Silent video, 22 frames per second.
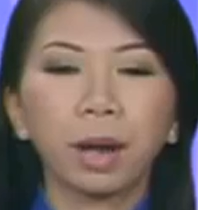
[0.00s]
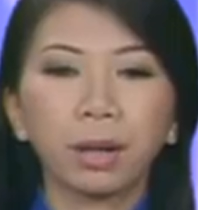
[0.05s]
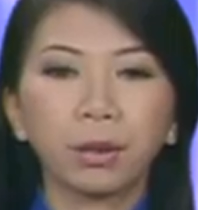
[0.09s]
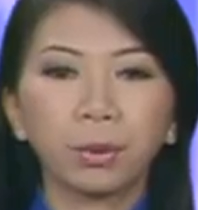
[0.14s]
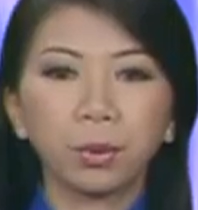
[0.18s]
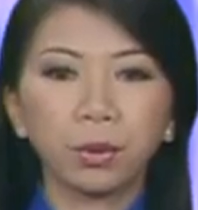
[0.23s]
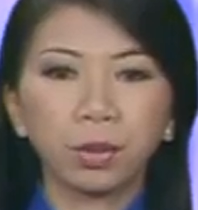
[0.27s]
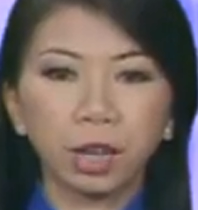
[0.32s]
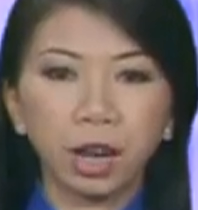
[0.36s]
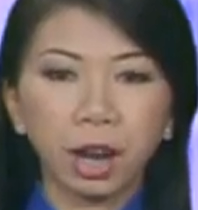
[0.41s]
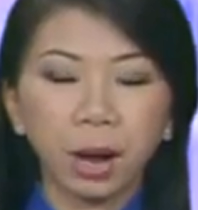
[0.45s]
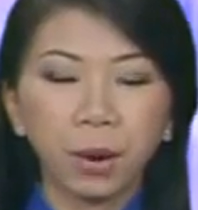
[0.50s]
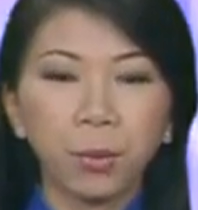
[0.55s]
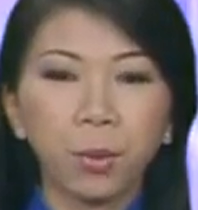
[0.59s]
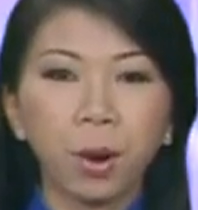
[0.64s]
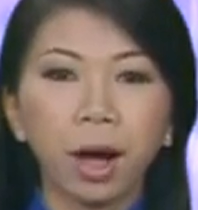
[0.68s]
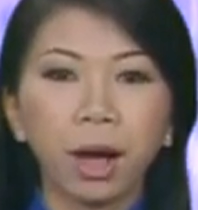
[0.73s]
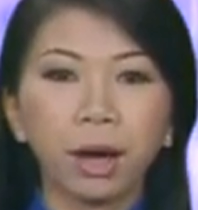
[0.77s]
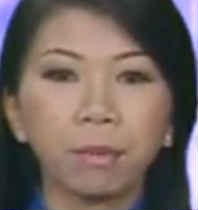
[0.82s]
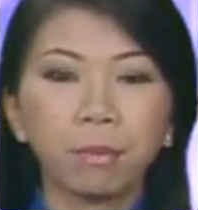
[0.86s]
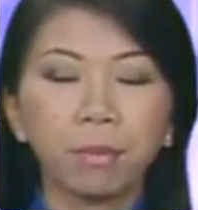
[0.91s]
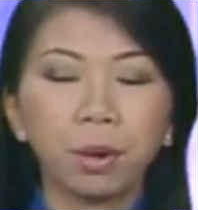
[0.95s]
Tuổi Trẻ Hải
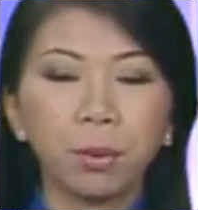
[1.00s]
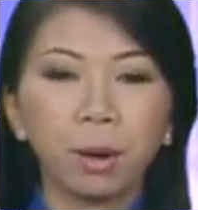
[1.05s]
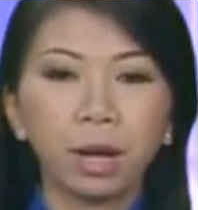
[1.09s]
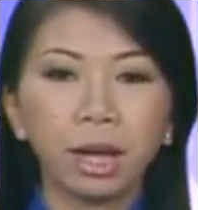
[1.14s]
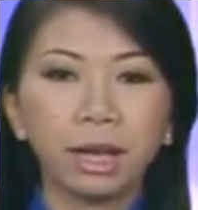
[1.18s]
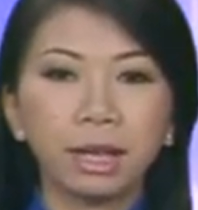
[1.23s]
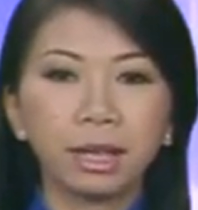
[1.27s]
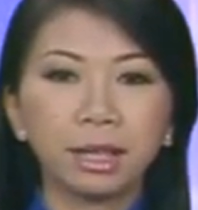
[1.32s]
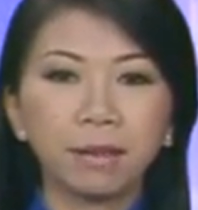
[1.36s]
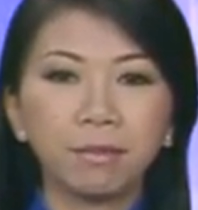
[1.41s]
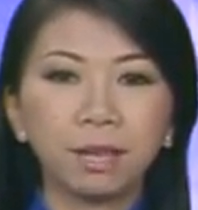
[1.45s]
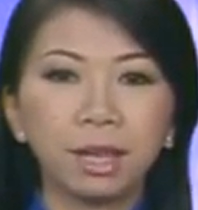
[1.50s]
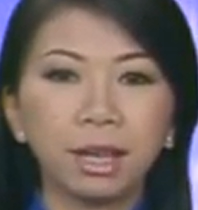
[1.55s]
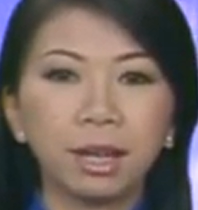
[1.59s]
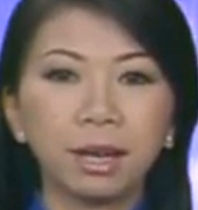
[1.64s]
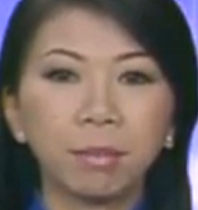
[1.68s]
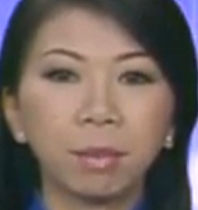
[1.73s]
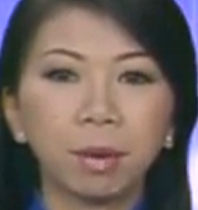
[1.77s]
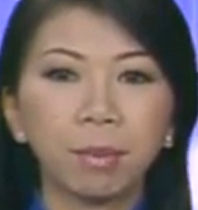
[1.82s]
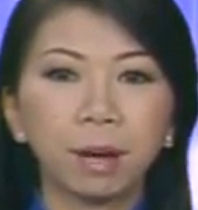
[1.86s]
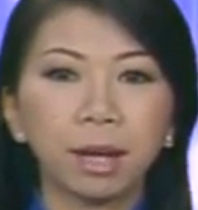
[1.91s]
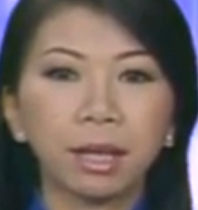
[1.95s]
Ngoại BYN TV
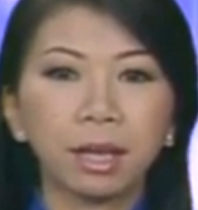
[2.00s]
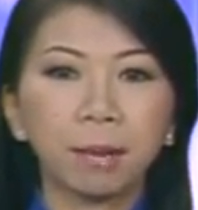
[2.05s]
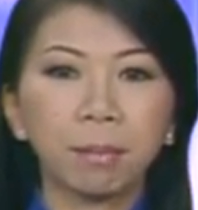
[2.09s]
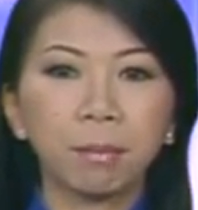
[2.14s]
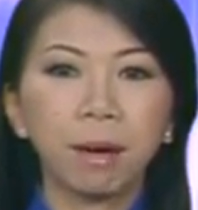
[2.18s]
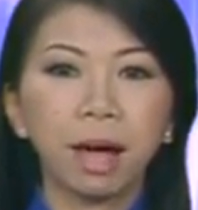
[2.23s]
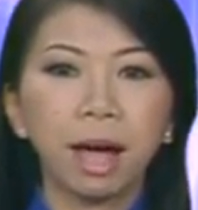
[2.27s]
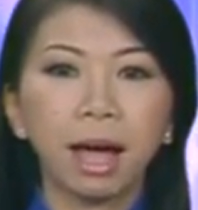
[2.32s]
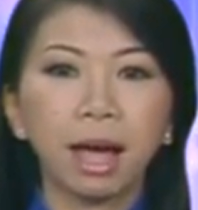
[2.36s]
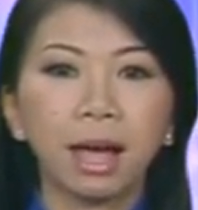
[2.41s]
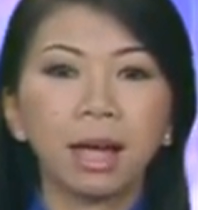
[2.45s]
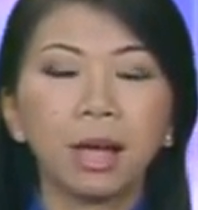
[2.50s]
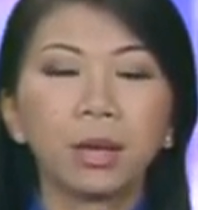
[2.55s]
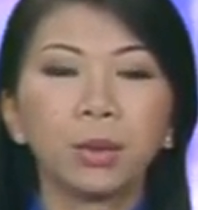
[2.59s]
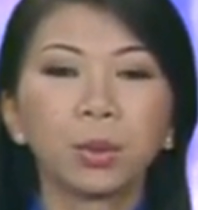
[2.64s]
57.3.